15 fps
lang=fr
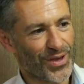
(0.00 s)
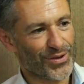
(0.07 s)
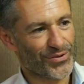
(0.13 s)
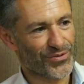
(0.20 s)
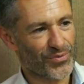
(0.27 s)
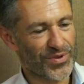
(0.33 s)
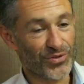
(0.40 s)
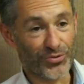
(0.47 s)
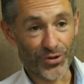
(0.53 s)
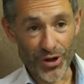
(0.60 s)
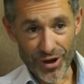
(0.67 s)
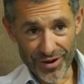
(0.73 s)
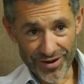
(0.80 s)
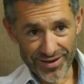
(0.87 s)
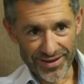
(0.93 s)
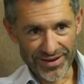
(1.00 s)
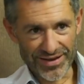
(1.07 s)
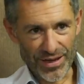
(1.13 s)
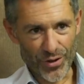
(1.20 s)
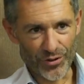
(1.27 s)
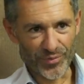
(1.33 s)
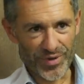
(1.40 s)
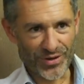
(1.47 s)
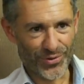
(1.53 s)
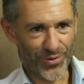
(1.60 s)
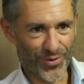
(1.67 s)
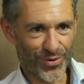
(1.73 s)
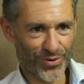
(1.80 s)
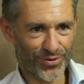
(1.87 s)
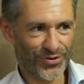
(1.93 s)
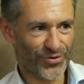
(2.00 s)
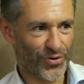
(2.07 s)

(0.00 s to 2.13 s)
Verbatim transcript: celui du cœur, 40 000 neurones,